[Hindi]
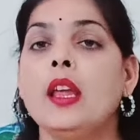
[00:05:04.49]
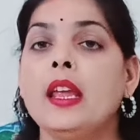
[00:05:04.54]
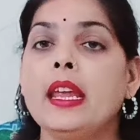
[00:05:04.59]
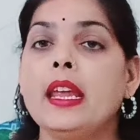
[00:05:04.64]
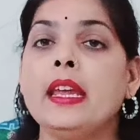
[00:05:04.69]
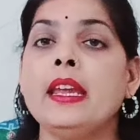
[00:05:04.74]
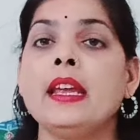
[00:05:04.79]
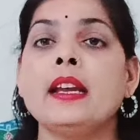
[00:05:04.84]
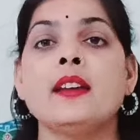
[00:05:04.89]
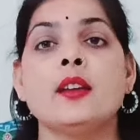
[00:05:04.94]

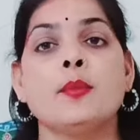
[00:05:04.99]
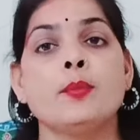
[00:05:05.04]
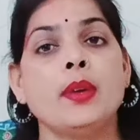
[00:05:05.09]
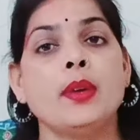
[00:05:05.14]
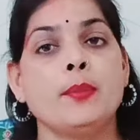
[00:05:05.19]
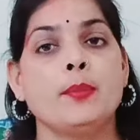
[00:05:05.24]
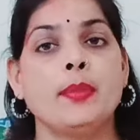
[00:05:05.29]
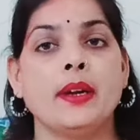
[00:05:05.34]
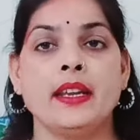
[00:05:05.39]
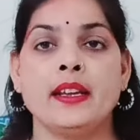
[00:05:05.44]
एक नंबर
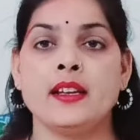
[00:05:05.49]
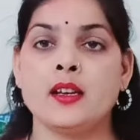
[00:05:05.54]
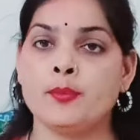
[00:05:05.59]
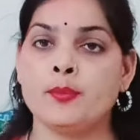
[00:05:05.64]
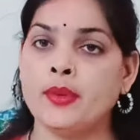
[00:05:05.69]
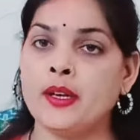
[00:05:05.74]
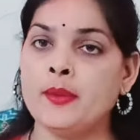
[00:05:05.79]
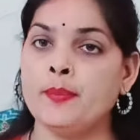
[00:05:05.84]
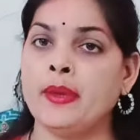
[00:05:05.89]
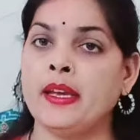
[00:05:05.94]
बड़े
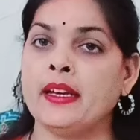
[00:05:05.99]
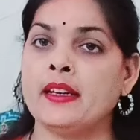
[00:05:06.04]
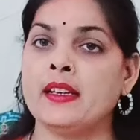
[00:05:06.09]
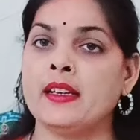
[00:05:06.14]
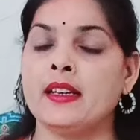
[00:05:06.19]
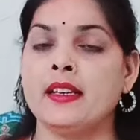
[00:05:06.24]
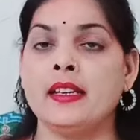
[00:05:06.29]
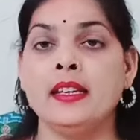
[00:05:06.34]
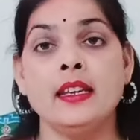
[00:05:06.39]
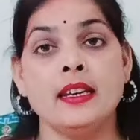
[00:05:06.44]
कपड़े पहनकर
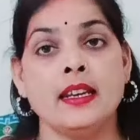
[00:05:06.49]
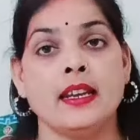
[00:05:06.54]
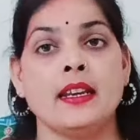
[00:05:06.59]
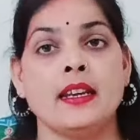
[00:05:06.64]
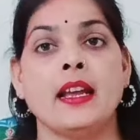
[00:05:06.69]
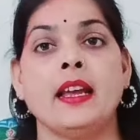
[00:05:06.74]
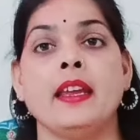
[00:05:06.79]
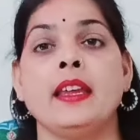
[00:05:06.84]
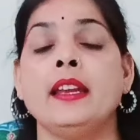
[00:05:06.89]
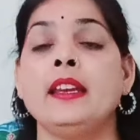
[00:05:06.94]
ही रहना
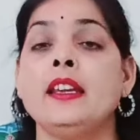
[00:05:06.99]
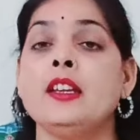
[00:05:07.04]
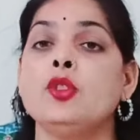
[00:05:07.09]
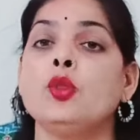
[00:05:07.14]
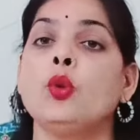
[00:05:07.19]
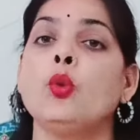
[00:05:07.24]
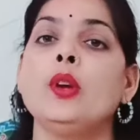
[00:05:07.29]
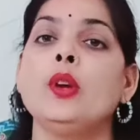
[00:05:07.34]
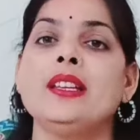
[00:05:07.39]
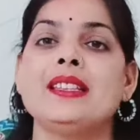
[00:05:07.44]
है यानी कि
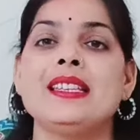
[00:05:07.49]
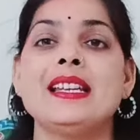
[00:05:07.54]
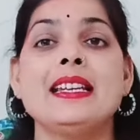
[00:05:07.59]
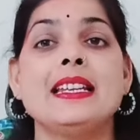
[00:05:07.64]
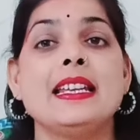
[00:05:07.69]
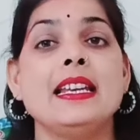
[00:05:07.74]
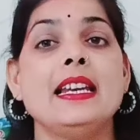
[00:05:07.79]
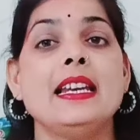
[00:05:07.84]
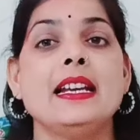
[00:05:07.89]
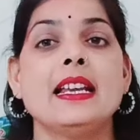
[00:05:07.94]
थोड़े से
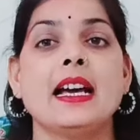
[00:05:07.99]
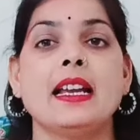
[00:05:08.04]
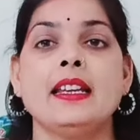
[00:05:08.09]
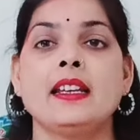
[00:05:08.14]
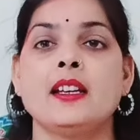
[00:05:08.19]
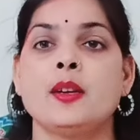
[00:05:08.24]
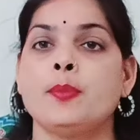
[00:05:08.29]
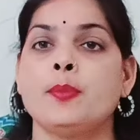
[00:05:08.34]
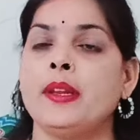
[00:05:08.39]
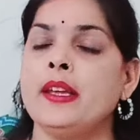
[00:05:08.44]
ढीले डाले
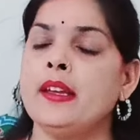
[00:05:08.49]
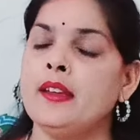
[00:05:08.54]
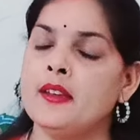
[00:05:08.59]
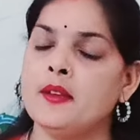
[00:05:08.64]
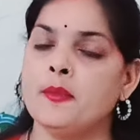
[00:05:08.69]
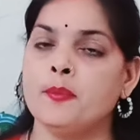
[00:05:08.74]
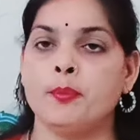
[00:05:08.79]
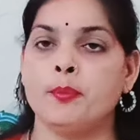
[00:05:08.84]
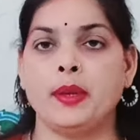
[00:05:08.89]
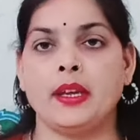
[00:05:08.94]
कपड़े
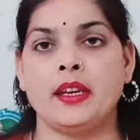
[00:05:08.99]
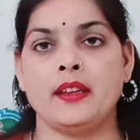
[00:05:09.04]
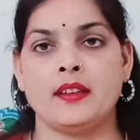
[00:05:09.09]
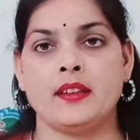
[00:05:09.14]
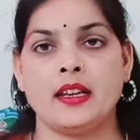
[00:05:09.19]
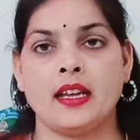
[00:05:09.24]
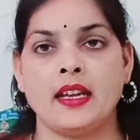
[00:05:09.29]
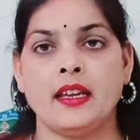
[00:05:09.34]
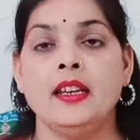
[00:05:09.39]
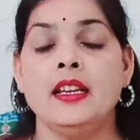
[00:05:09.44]
पहनना
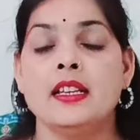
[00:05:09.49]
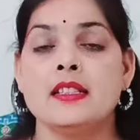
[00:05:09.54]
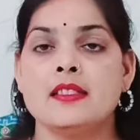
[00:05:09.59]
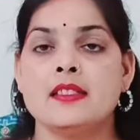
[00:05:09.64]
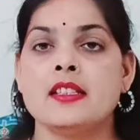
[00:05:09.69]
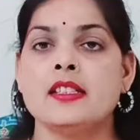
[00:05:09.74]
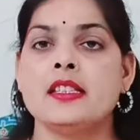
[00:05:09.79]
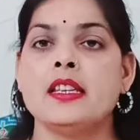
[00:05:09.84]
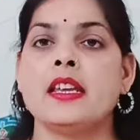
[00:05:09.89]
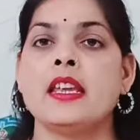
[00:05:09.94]
है
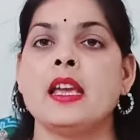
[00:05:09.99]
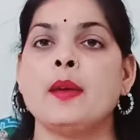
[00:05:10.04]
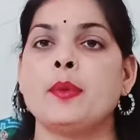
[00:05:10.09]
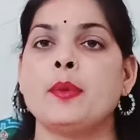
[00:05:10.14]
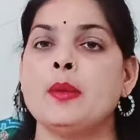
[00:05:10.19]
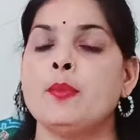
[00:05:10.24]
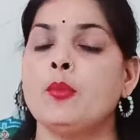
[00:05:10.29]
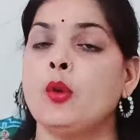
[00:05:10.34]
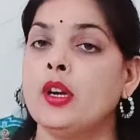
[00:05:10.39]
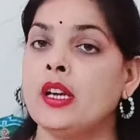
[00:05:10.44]
जिससे कि आपकी
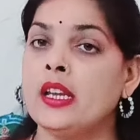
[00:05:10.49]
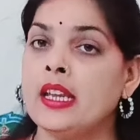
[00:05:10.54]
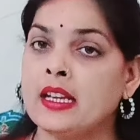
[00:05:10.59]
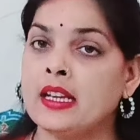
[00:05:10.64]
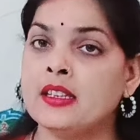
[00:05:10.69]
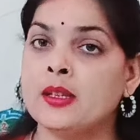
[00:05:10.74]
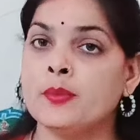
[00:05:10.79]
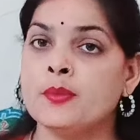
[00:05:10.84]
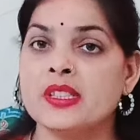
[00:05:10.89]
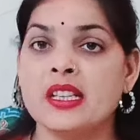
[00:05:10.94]
बॉडी
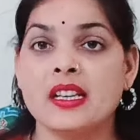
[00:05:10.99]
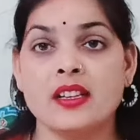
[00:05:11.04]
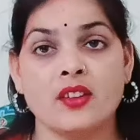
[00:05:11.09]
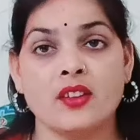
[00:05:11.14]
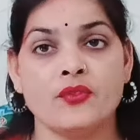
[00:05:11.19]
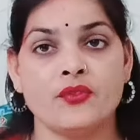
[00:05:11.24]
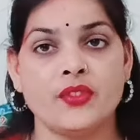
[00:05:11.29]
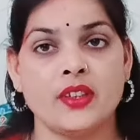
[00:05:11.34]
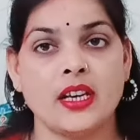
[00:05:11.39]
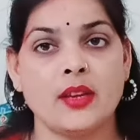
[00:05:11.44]
एकदम से
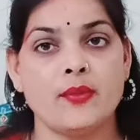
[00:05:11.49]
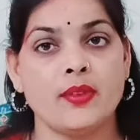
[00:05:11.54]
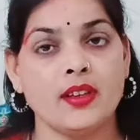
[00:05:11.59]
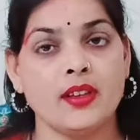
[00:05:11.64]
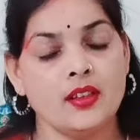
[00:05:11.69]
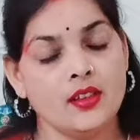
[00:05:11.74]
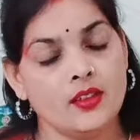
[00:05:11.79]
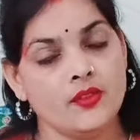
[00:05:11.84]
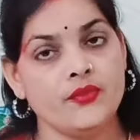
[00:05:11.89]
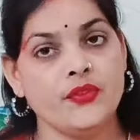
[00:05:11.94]
कंफर्टेबल
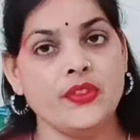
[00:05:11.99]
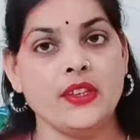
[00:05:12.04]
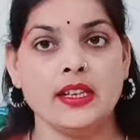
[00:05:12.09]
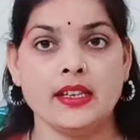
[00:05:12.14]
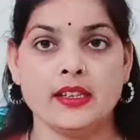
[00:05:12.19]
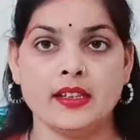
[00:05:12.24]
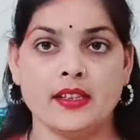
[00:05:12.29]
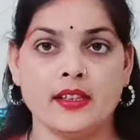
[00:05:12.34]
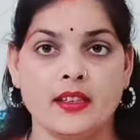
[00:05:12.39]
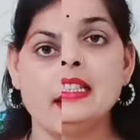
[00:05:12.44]
फील
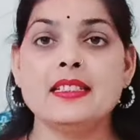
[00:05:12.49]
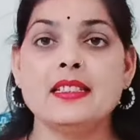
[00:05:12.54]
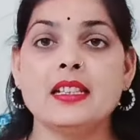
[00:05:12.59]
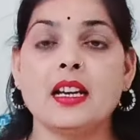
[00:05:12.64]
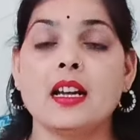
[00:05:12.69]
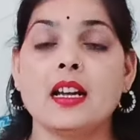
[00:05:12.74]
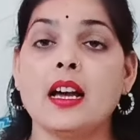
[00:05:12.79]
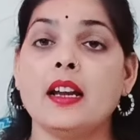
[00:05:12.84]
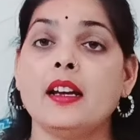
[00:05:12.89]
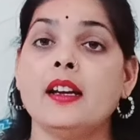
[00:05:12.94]
करे तीसरा
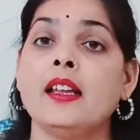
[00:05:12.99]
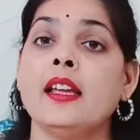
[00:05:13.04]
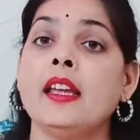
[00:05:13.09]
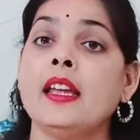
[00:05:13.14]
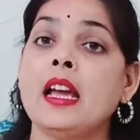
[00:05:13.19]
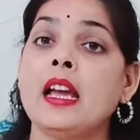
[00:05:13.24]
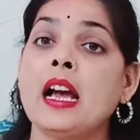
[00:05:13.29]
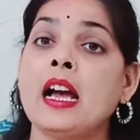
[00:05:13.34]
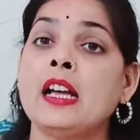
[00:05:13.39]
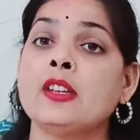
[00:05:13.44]
कारण है
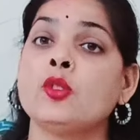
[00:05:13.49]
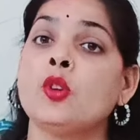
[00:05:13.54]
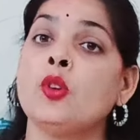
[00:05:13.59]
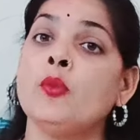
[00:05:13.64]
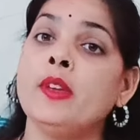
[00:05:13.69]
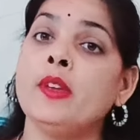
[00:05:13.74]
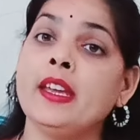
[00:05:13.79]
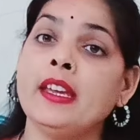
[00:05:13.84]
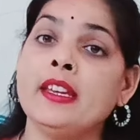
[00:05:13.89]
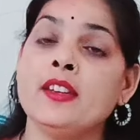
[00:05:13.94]
आंतों
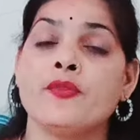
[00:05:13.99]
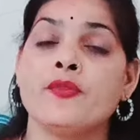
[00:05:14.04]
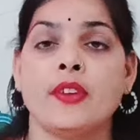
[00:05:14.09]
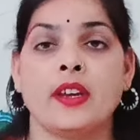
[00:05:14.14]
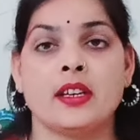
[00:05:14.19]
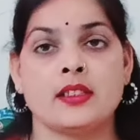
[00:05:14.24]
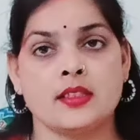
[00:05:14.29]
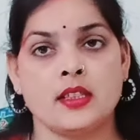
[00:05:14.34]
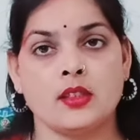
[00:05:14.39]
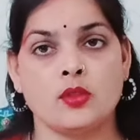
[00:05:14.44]
में
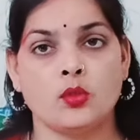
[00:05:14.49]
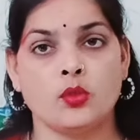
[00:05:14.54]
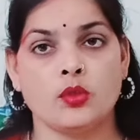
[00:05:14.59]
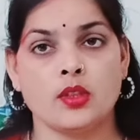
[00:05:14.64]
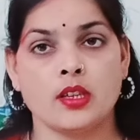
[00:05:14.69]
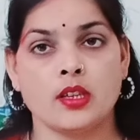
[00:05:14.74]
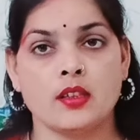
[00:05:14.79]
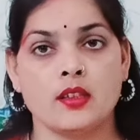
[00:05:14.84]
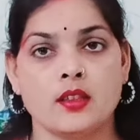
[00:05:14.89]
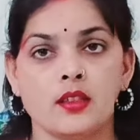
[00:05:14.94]
इन्फेक्शन होना
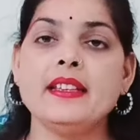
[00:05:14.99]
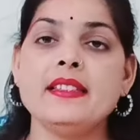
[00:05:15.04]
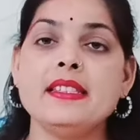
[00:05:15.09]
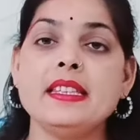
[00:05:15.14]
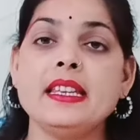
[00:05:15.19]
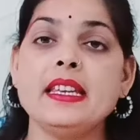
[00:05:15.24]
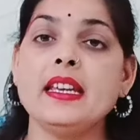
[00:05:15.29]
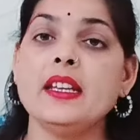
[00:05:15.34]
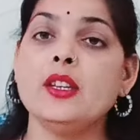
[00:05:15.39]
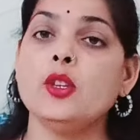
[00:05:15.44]
प्रेगनेंसी
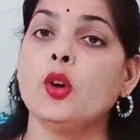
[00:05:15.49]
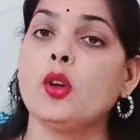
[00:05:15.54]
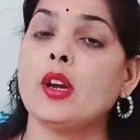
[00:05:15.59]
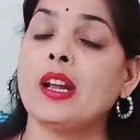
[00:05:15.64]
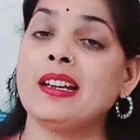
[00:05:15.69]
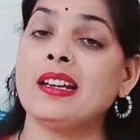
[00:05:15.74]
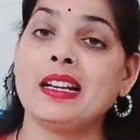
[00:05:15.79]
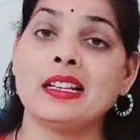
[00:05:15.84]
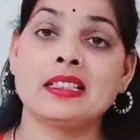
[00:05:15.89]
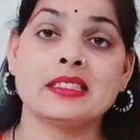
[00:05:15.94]
के दौरान
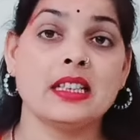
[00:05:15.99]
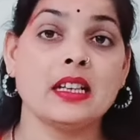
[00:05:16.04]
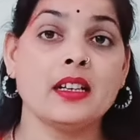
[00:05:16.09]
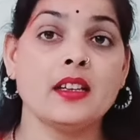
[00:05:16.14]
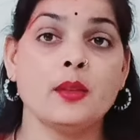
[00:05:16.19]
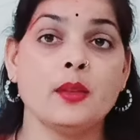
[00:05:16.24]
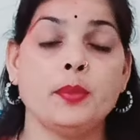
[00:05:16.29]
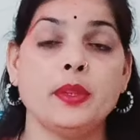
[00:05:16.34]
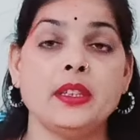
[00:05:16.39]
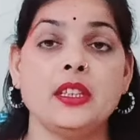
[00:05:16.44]
अक्सर
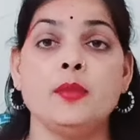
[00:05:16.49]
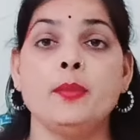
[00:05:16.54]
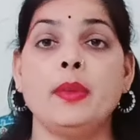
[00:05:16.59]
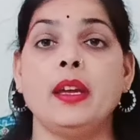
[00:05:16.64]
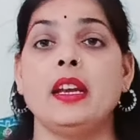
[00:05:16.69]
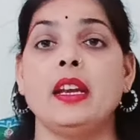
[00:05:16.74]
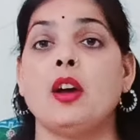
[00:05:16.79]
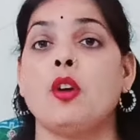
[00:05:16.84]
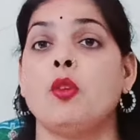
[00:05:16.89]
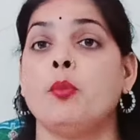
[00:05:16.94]
गर्भवती
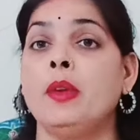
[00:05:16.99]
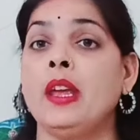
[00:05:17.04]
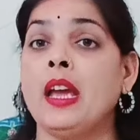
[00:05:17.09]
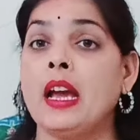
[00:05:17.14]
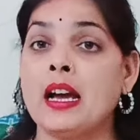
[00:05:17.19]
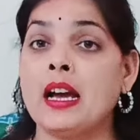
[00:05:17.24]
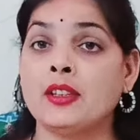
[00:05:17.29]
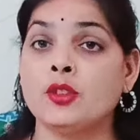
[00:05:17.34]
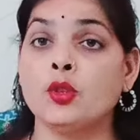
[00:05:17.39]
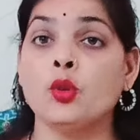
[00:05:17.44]
महिलाओं में
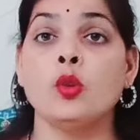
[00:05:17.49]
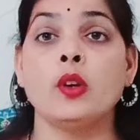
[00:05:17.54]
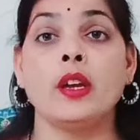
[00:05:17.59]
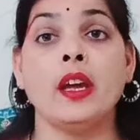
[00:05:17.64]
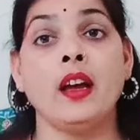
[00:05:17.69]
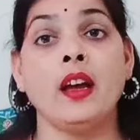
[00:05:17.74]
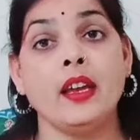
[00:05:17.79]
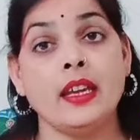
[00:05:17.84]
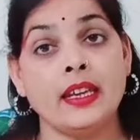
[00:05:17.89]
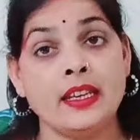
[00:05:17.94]
आंतों का
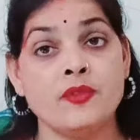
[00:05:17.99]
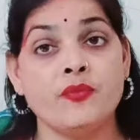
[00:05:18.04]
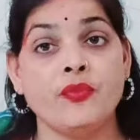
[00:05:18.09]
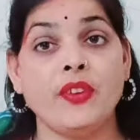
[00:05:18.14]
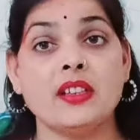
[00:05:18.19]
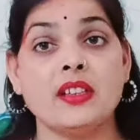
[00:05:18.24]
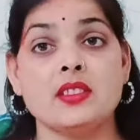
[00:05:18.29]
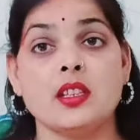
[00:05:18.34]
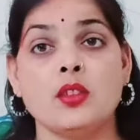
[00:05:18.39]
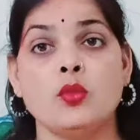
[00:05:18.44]

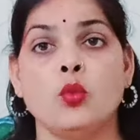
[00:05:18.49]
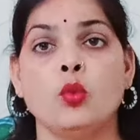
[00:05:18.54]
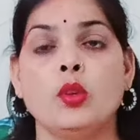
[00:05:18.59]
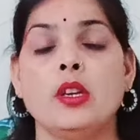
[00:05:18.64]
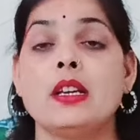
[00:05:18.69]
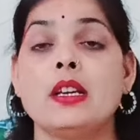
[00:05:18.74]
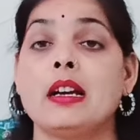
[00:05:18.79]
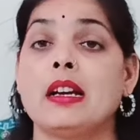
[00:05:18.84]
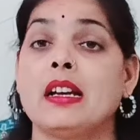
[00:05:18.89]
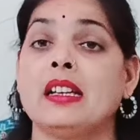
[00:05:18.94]
इन्फेक्शन होने
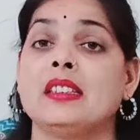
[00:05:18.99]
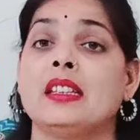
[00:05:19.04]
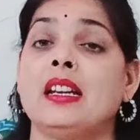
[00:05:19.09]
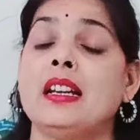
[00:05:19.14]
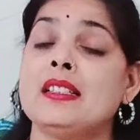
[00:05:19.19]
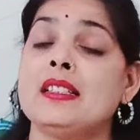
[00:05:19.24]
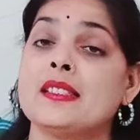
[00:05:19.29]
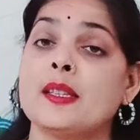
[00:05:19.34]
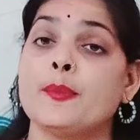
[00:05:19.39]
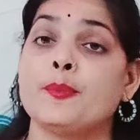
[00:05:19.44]
का खतरा
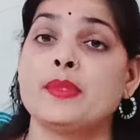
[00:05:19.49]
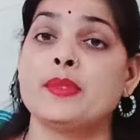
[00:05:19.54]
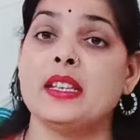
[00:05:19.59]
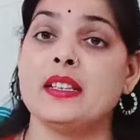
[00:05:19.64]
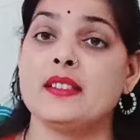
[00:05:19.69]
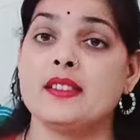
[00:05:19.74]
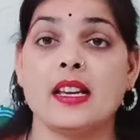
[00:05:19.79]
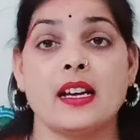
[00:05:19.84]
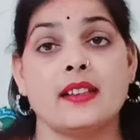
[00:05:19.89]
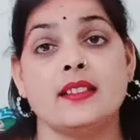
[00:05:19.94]
सबसे
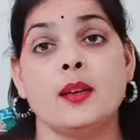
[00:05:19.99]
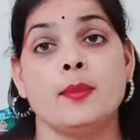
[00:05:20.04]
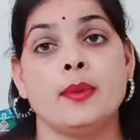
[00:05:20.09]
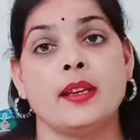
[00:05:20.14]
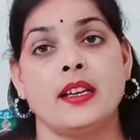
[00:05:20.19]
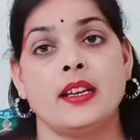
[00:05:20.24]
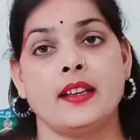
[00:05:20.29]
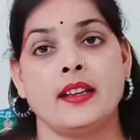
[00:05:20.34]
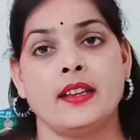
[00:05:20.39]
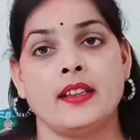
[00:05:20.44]
ज्यादा
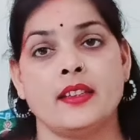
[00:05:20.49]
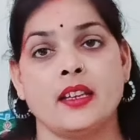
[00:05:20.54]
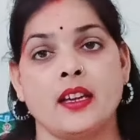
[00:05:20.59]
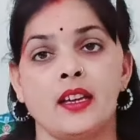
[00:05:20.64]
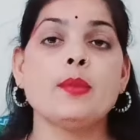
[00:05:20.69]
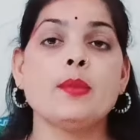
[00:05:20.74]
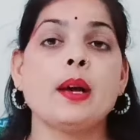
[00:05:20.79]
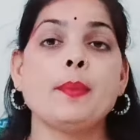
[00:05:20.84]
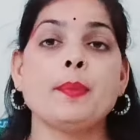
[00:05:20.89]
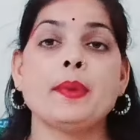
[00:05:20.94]
बना रहता है जब
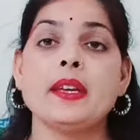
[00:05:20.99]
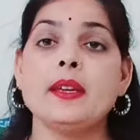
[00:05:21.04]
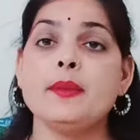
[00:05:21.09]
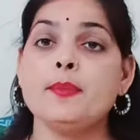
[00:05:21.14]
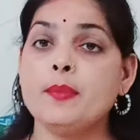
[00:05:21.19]
आपकी